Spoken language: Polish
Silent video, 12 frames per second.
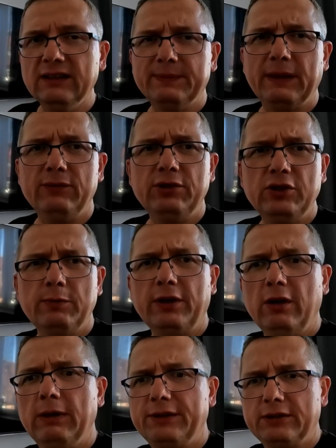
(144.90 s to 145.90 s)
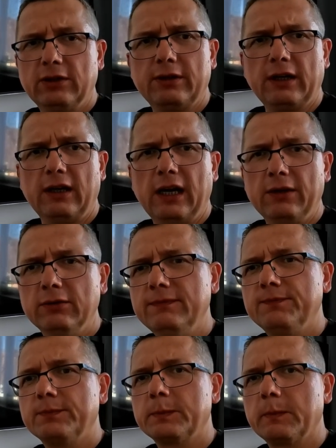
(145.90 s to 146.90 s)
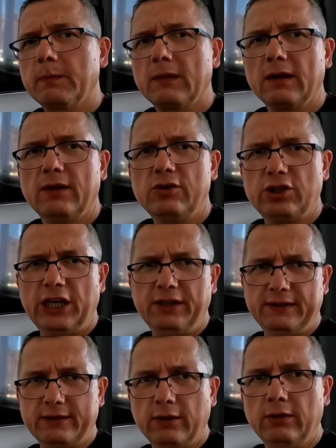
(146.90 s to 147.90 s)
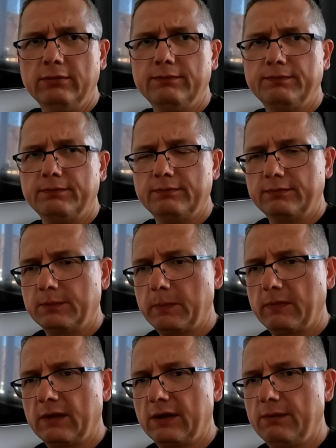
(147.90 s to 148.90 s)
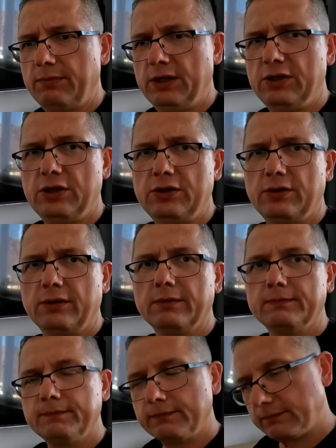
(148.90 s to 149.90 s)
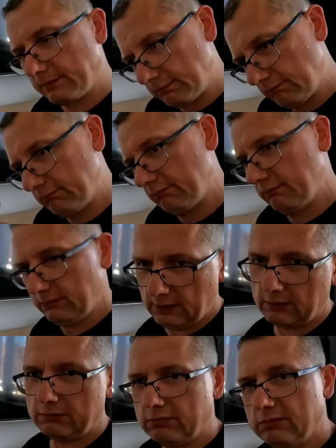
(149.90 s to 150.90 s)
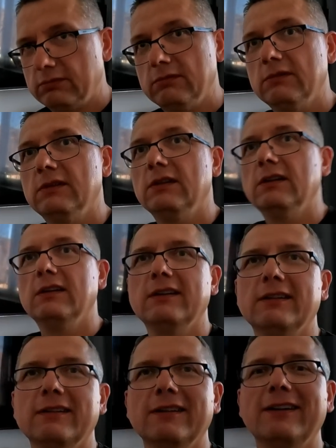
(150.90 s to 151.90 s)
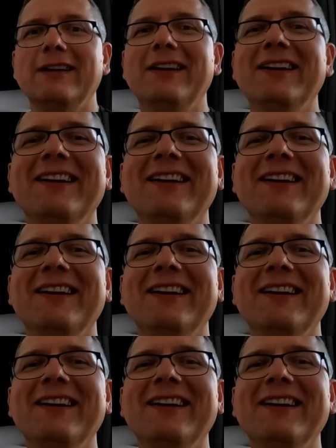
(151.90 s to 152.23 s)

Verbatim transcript: Sprawdziliśmy kilometry do Teheranu. 450. No. Mój kierownik w pracy sprawdził na